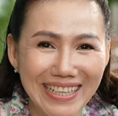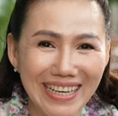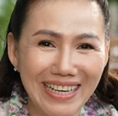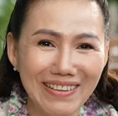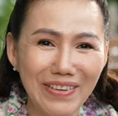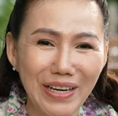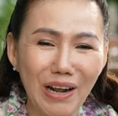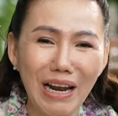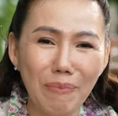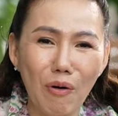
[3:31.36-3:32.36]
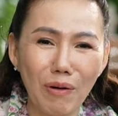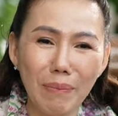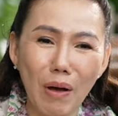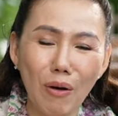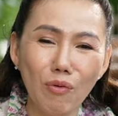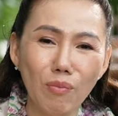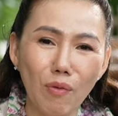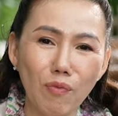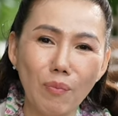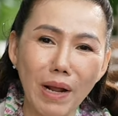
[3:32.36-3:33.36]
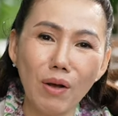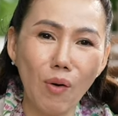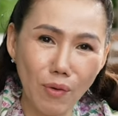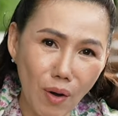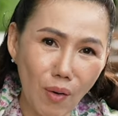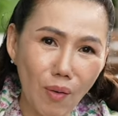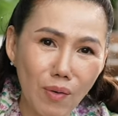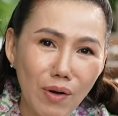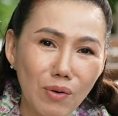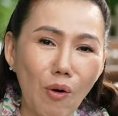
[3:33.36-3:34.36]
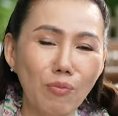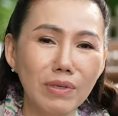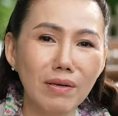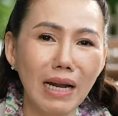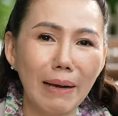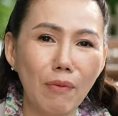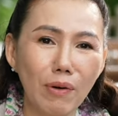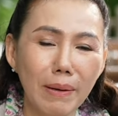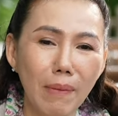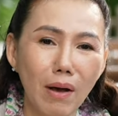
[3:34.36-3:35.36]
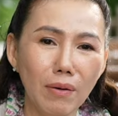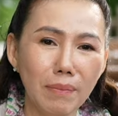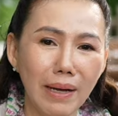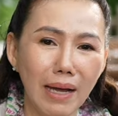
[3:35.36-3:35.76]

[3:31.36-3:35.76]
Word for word: À, vì nó là một cái món của một vùng đất cố đô, cũng như là một cái món